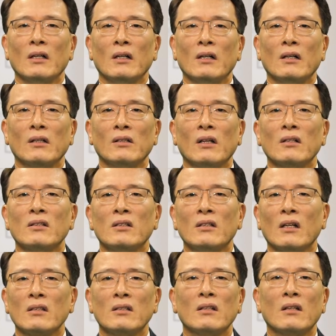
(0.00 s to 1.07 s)
어, 그냥
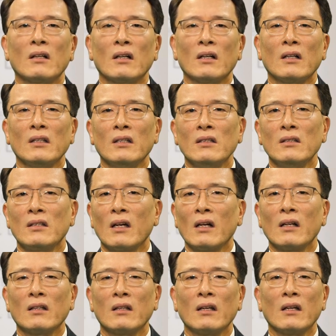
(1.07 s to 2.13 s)
지나치다가
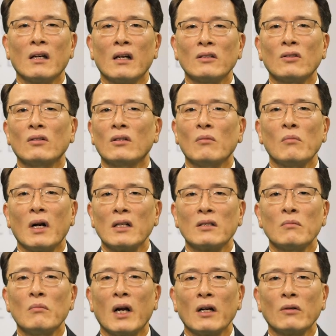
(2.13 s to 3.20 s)
인사할 때 하셨던
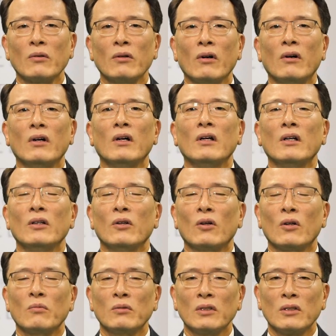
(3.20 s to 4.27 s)
말씀 말고요.
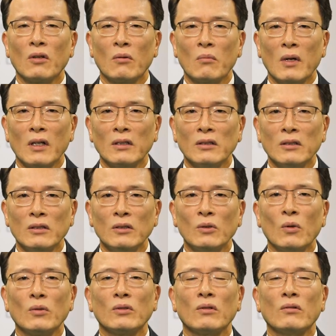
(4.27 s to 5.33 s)
여러분이 정말
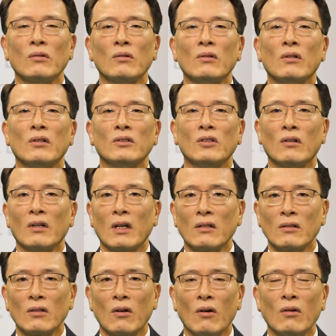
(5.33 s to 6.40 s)
의도적으로
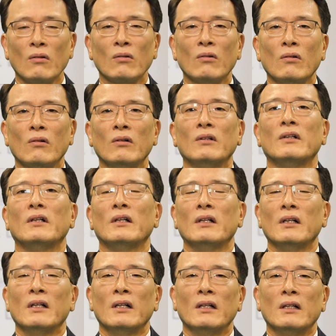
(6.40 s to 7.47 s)
전화를 걸고
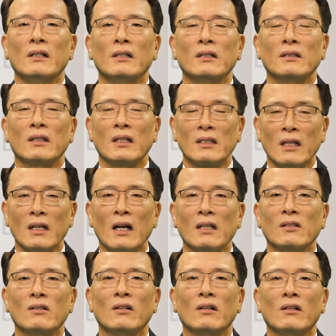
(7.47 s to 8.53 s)
어,
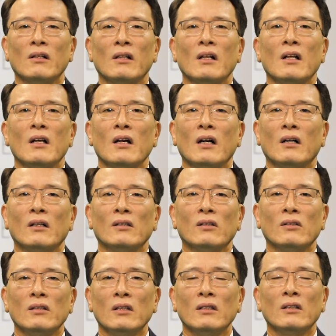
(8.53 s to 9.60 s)
찾아가서 어,
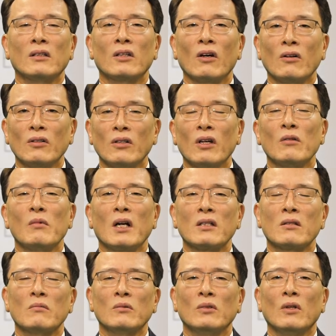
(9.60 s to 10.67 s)
드리는 격려의
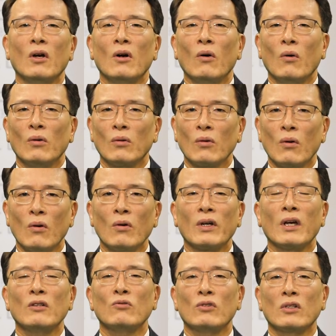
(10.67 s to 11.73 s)
말씀은 오늘
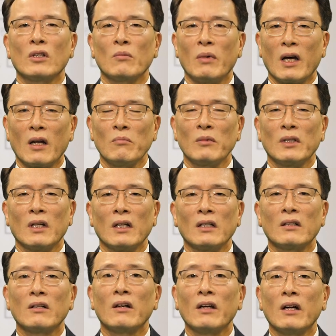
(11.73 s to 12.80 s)
꼭 해주시기 바랍니다.
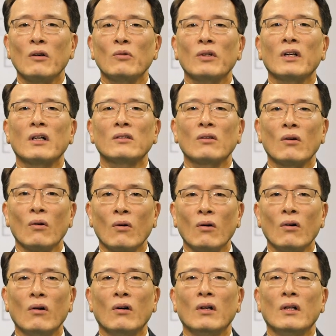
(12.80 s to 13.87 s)
그래야 우리가
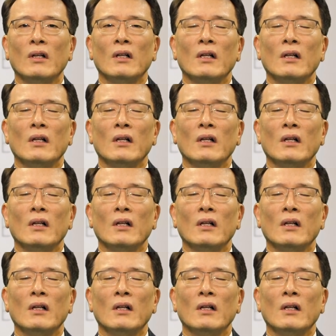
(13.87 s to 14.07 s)
서로